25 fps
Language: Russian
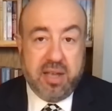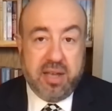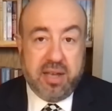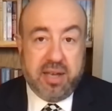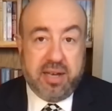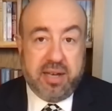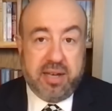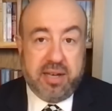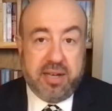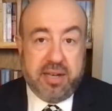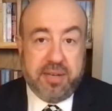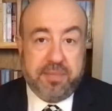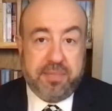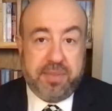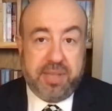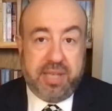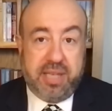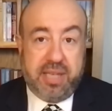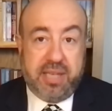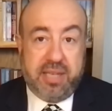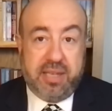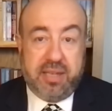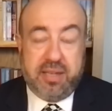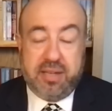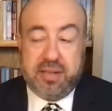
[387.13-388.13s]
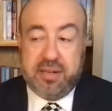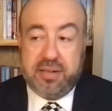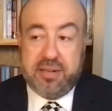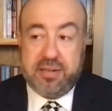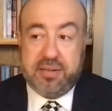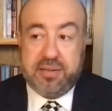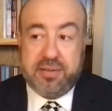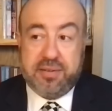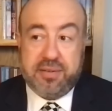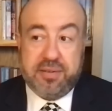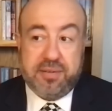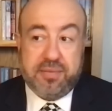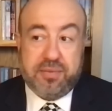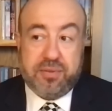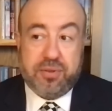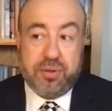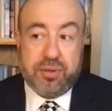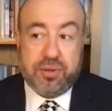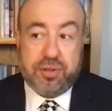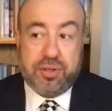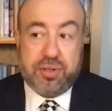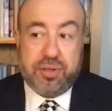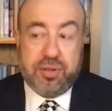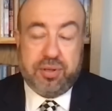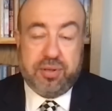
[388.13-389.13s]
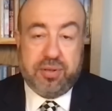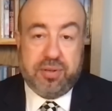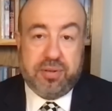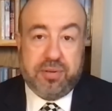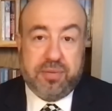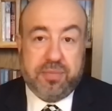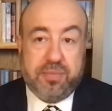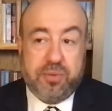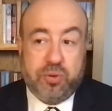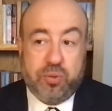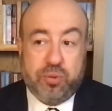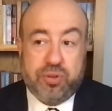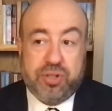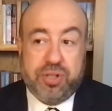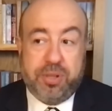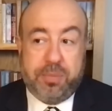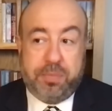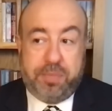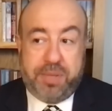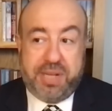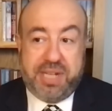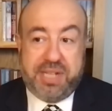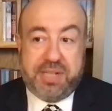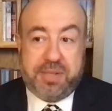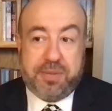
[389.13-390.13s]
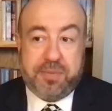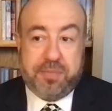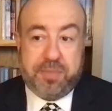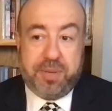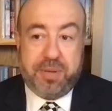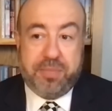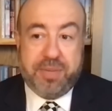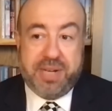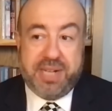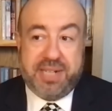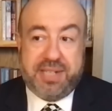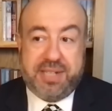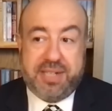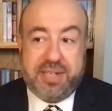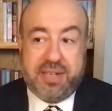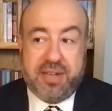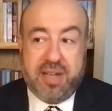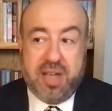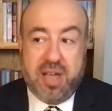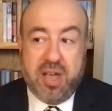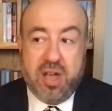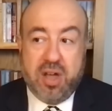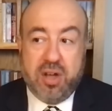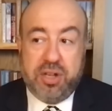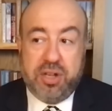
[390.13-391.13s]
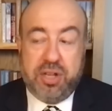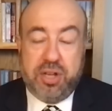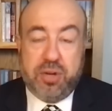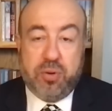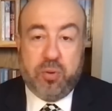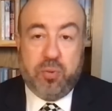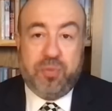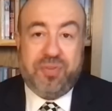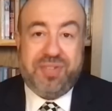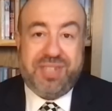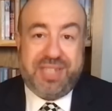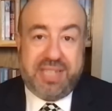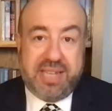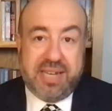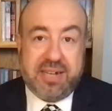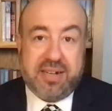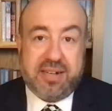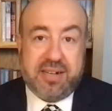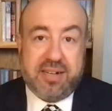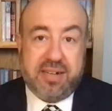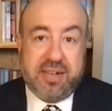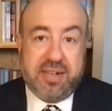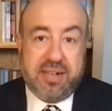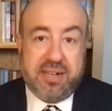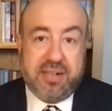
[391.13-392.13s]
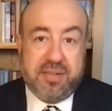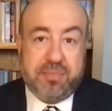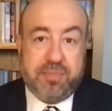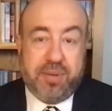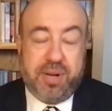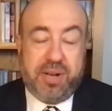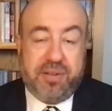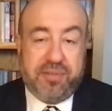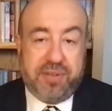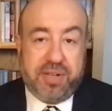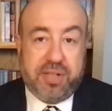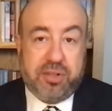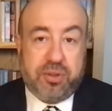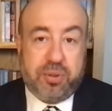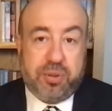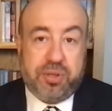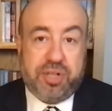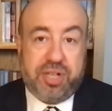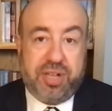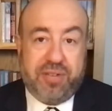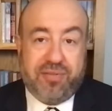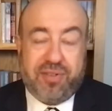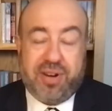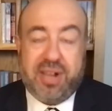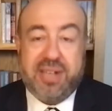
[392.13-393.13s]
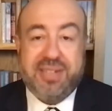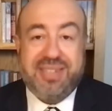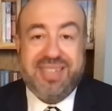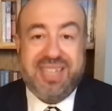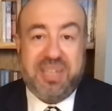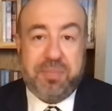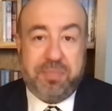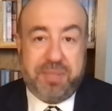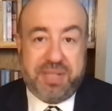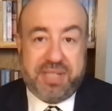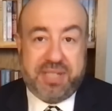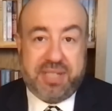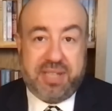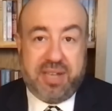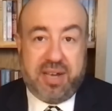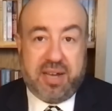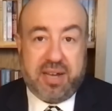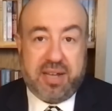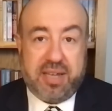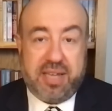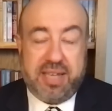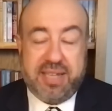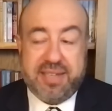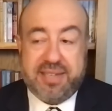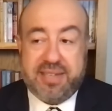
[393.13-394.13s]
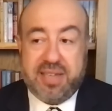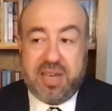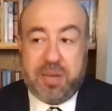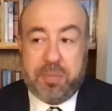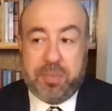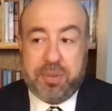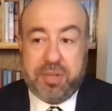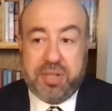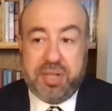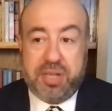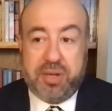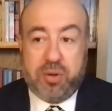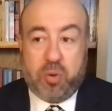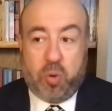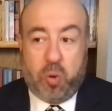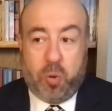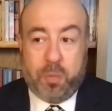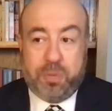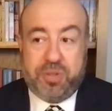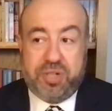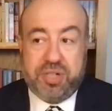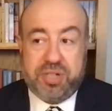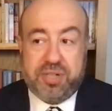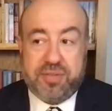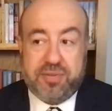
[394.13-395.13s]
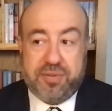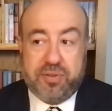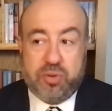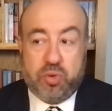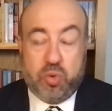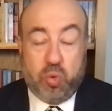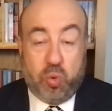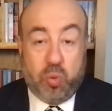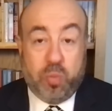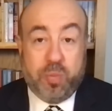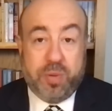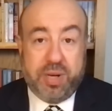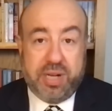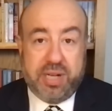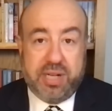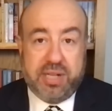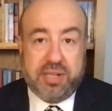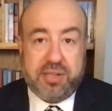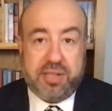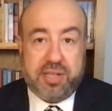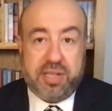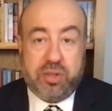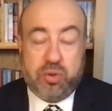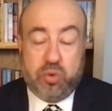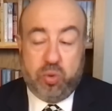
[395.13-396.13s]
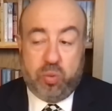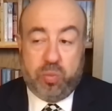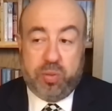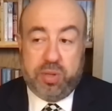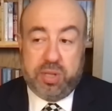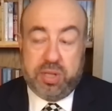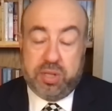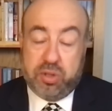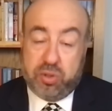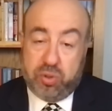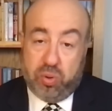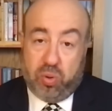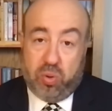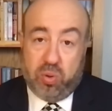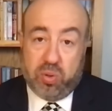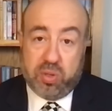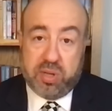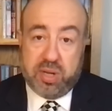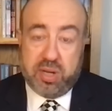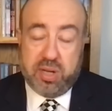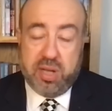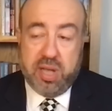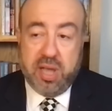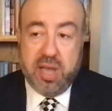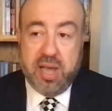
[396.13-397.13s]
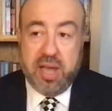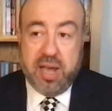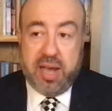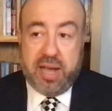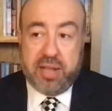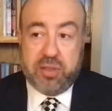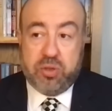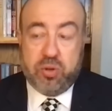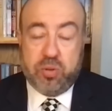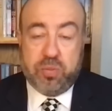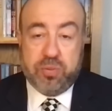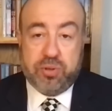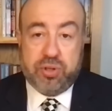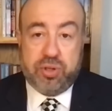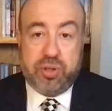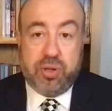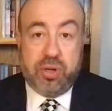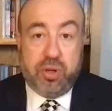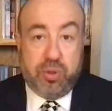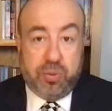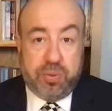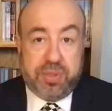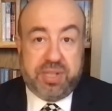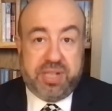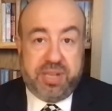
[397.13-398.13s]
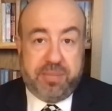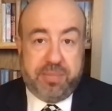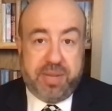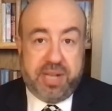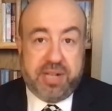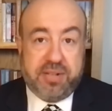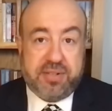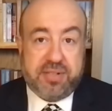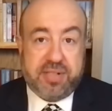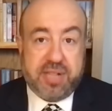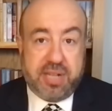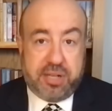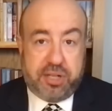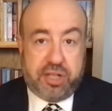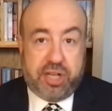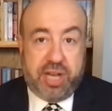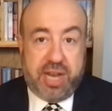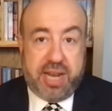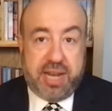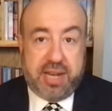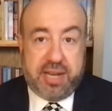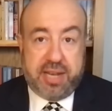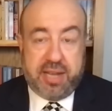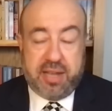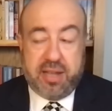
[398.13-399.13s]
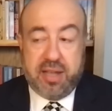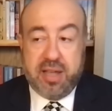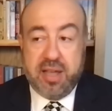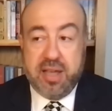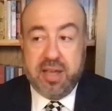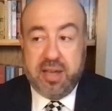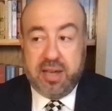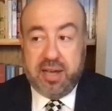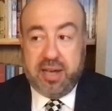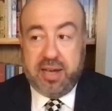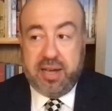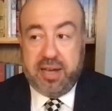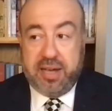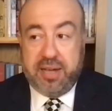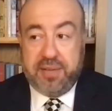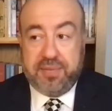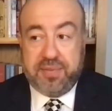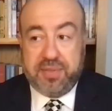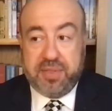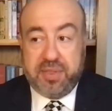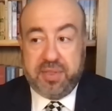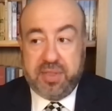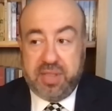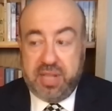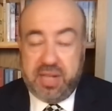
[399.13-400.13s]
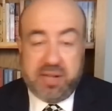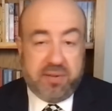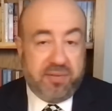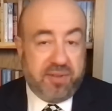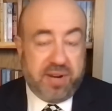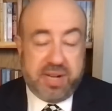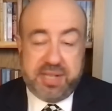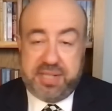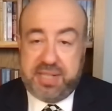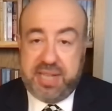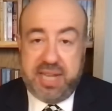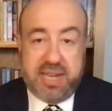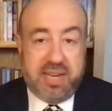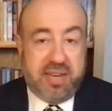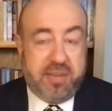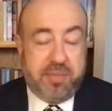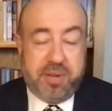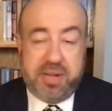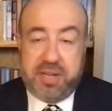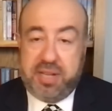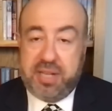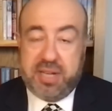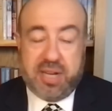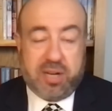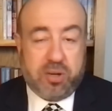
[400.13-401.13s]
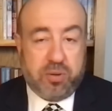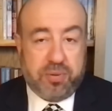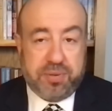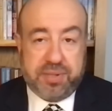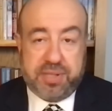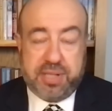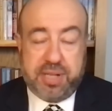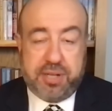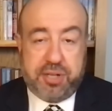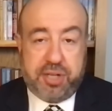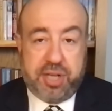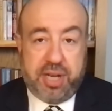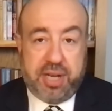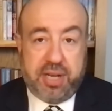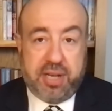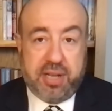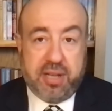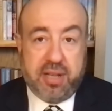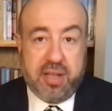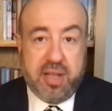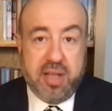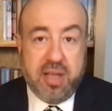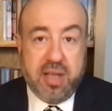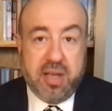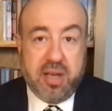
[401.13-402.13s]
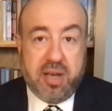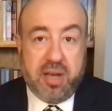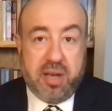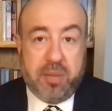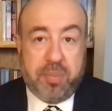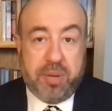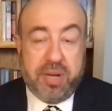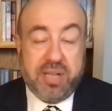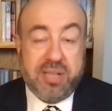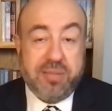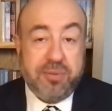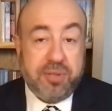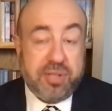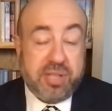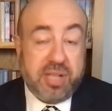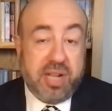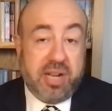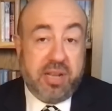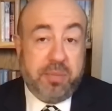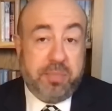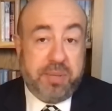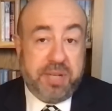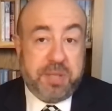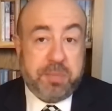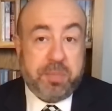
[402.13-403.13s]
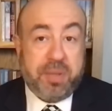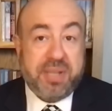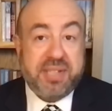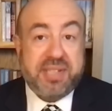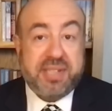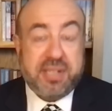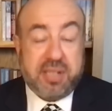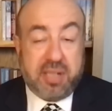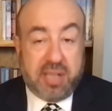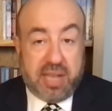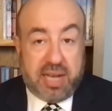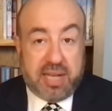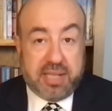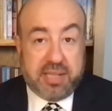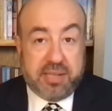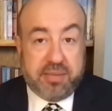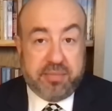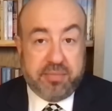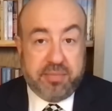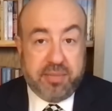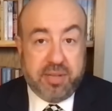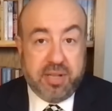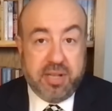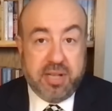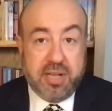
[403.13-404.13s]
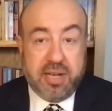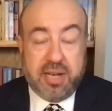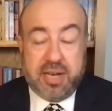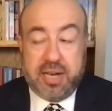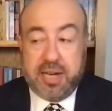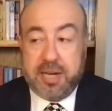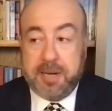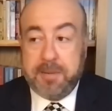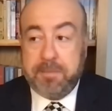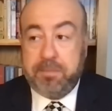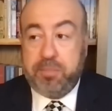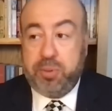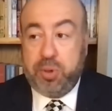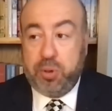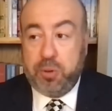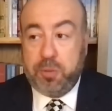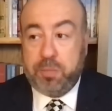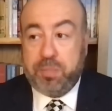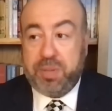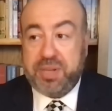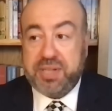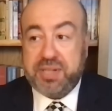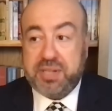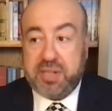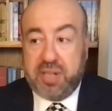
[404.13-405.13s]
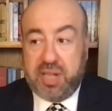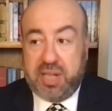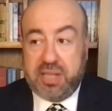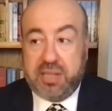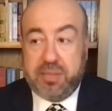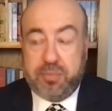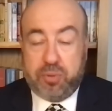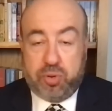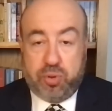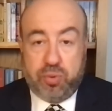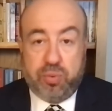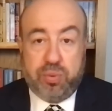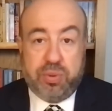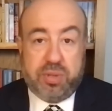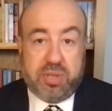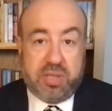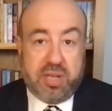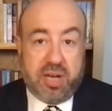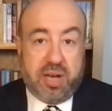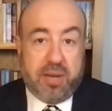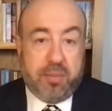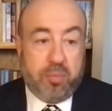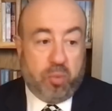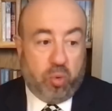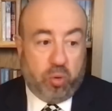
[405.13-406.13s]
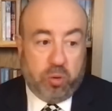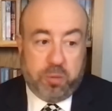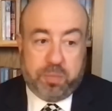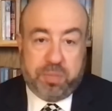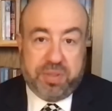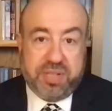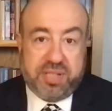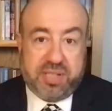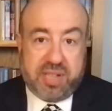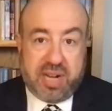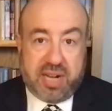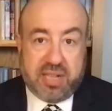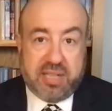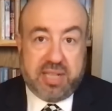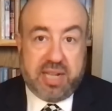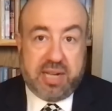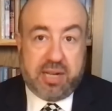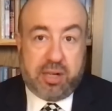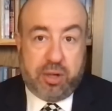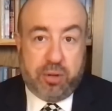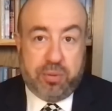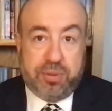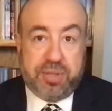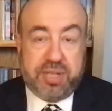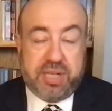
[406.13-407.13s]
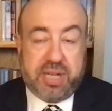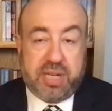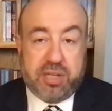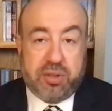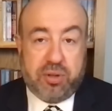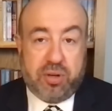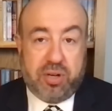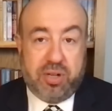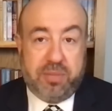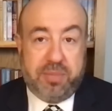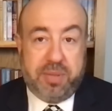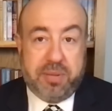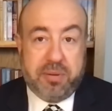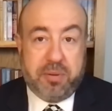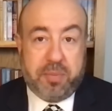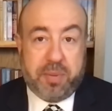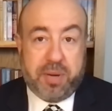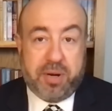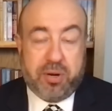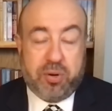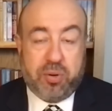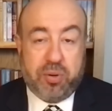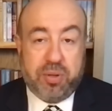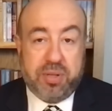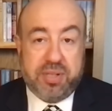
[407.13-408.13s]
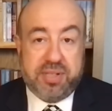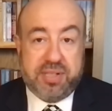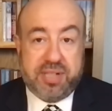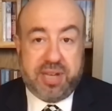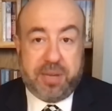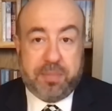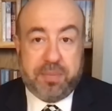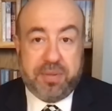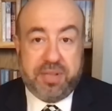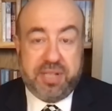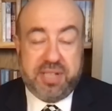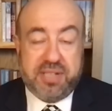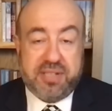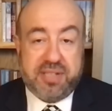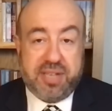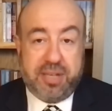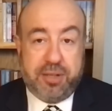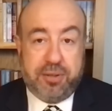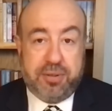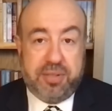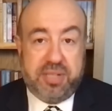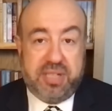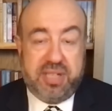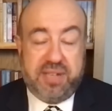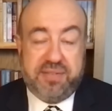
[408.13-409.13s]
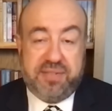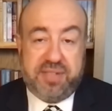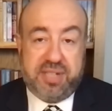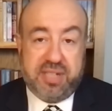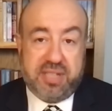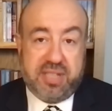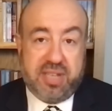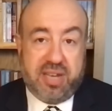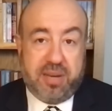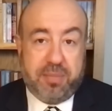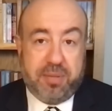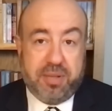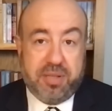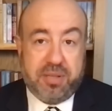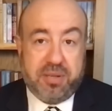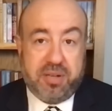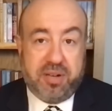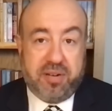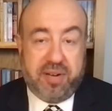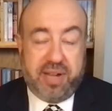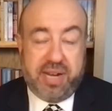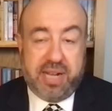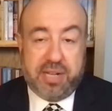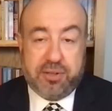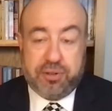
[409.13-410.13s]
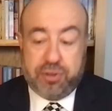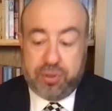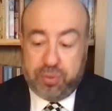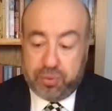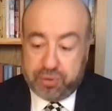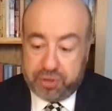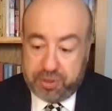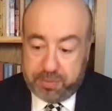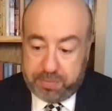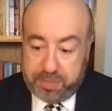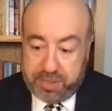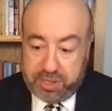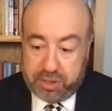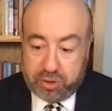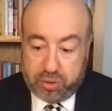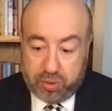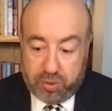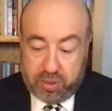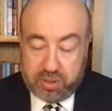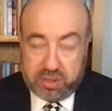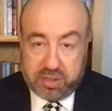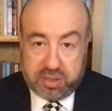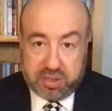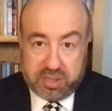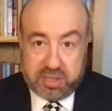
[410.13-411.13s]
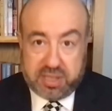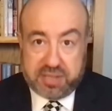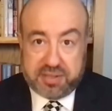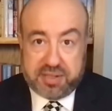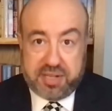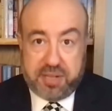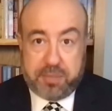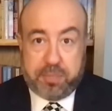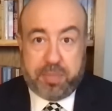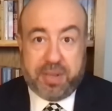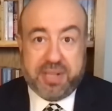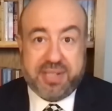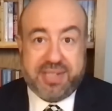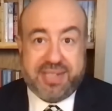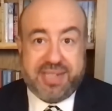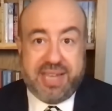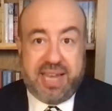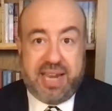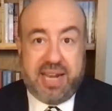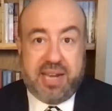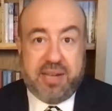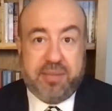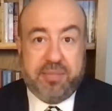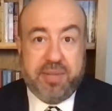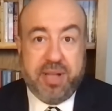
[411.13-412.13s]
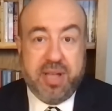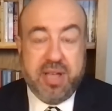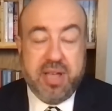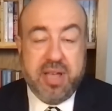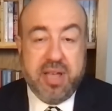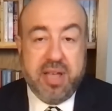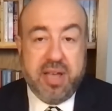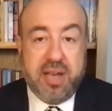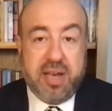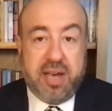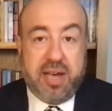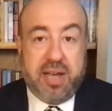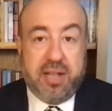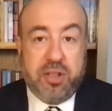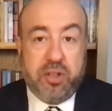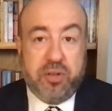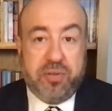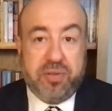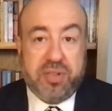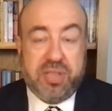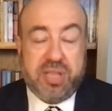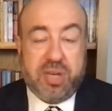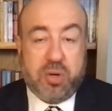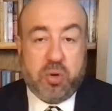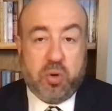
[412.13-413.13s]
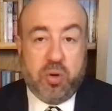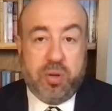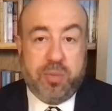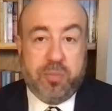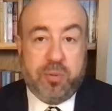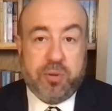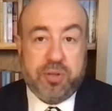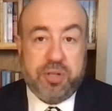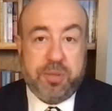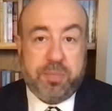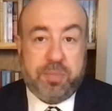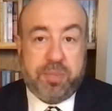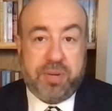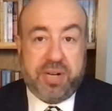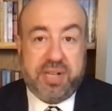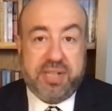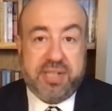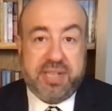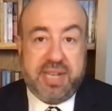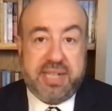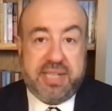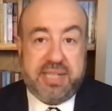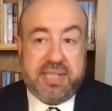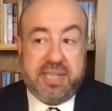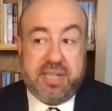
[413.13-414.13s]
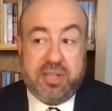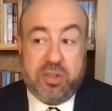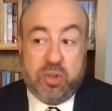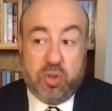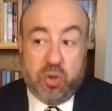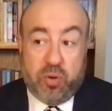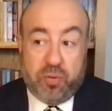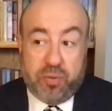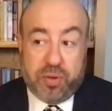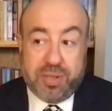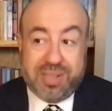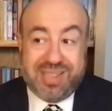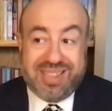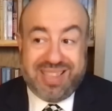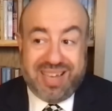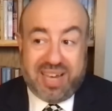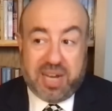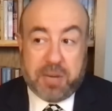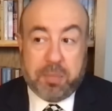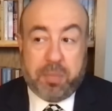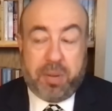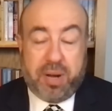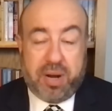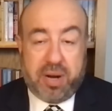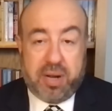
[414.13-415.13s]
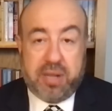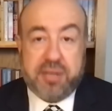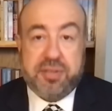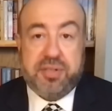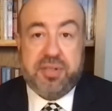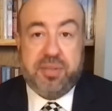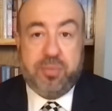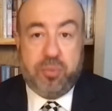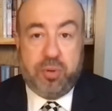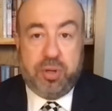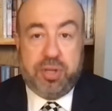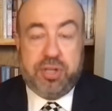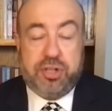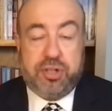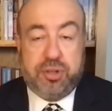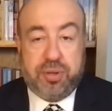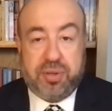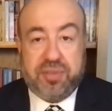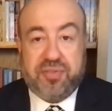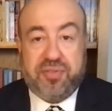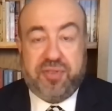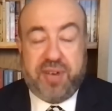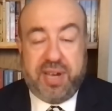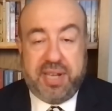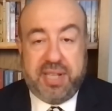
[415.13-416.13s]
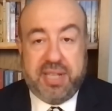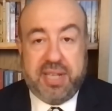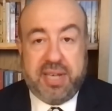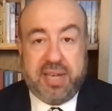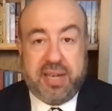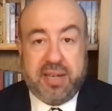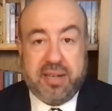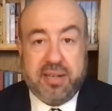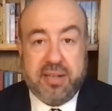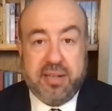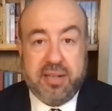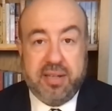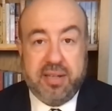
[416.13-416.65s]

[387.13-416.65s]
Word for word: А, и а, то, что нужно бить... Понимаете, у всех болевые точки в разных местах. И западное общество думает и думало долго о том, что люди имеют значение. А, а, в России не имеет никакого значения. А, поэтому стали бить по складам, а, бьют по складам тут, там, могут пострадать люди, которые мимо проходят, западные союзники всегда об этом говорят, что нужно бить только, так сказать, по целям, но вот такое может произойти. Но вот так по-разному идет война.